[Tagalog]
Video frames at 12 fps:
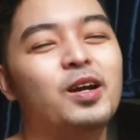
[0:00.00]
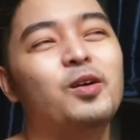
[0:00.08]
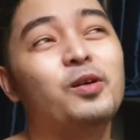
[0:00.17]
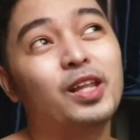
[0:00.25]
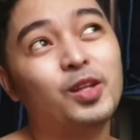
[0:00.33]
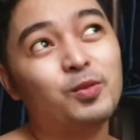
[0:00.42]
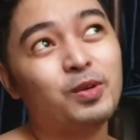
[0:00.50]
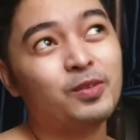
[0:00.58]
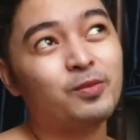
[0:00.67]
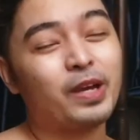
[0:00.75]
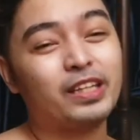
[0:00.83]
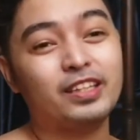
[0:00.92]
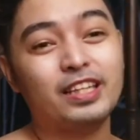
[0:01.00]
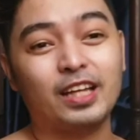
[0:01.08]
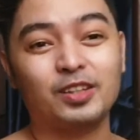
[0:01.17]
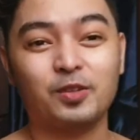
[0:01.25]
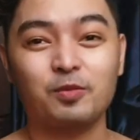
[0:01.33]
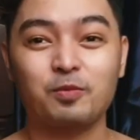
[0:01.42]
Well, ano bang pwede
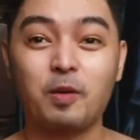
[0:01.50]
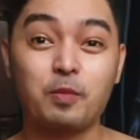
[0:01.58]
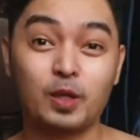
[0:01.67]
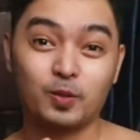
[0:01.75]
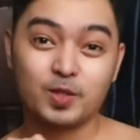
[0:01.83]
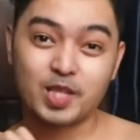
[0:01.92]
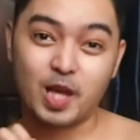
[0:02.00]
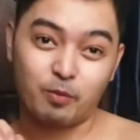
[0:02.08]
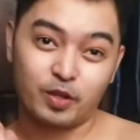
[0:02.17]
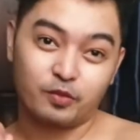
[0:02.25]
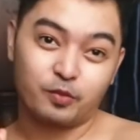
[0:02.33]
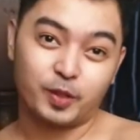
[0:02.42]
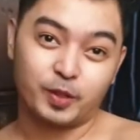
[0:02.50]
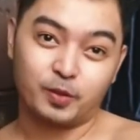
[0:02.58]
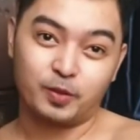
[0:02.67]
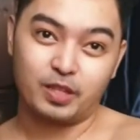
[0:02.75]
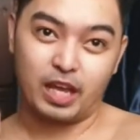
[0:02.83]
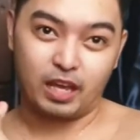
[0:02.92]
nating mapag-usapan for
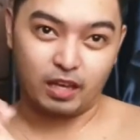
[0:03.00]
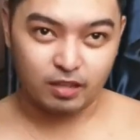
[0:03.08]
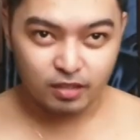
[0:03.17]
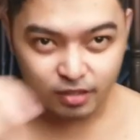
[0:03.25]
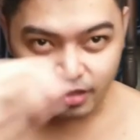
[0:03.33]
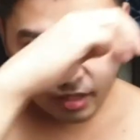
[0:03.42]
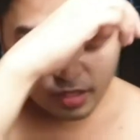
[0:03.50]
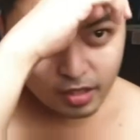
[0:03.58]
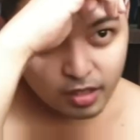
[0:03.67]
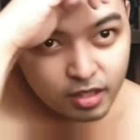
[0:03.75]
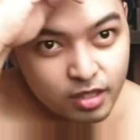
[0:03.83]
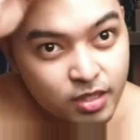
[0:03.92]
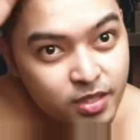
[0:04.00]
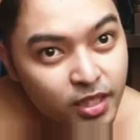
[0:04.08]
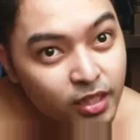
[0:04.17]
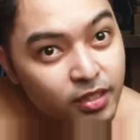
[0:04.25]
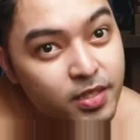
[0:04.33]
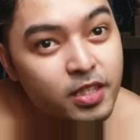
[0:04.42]
today?
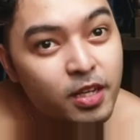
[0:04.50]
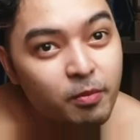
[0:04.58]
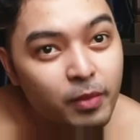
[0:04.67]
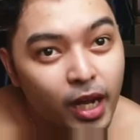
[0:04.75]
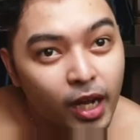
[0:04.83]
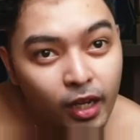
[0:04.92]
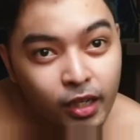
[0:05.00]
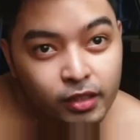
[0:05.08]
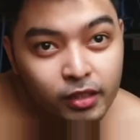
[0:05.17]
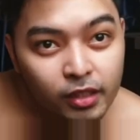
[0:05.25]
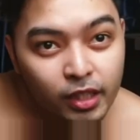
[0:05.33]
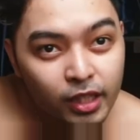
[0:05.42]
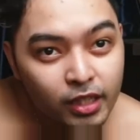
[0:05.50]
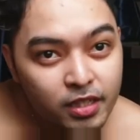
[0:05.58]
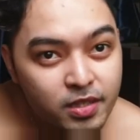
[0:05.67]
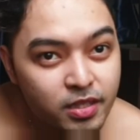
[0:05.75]
Since naman, it is